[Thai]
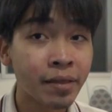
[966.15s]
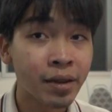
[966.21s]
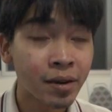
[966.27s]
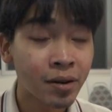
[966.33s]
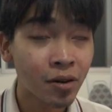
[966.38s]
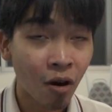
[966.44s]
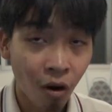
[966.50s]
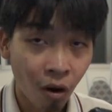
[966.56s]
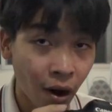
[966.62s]
ซึ่ง
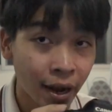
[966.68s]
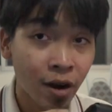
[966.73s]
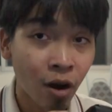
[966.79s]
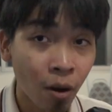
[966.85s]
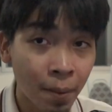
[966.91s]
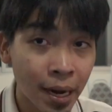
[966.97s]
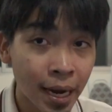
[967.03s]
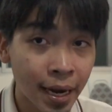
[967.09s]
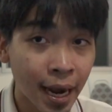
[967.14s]
ขอให้กล้อ
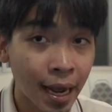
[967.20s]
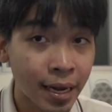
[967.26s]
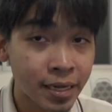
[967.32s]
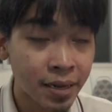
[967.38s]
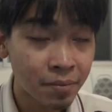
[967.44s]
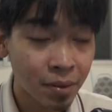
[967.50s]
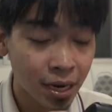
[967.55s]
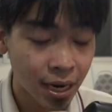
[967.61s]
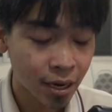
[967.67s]
งมาเล่นงานจ
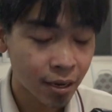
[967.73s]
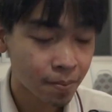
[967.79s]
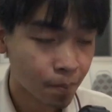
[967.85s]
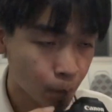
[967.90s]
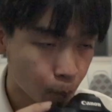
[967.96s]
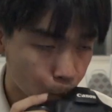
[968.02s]
ริงเหมือนเลน